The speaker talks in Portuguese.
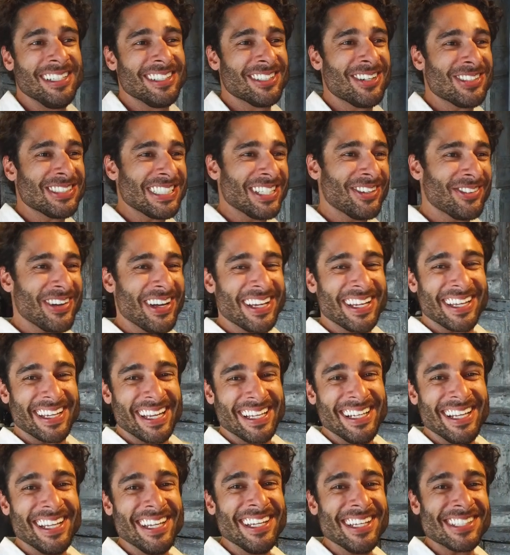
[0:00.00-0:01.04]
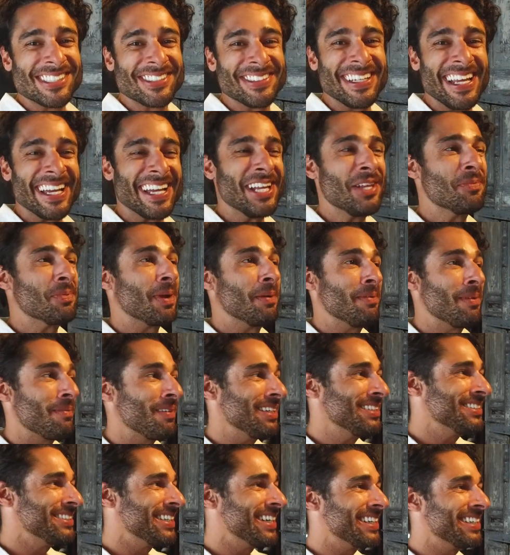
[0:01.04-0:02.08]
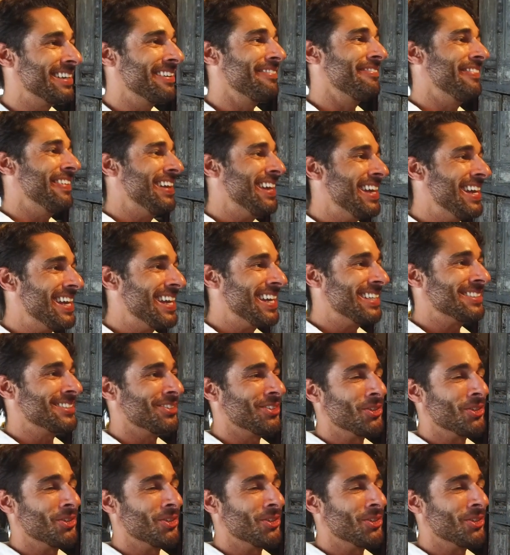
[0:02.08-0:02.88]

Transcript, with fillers: Então você não corre aquele risco, né? Aquele problema de chegar na festa,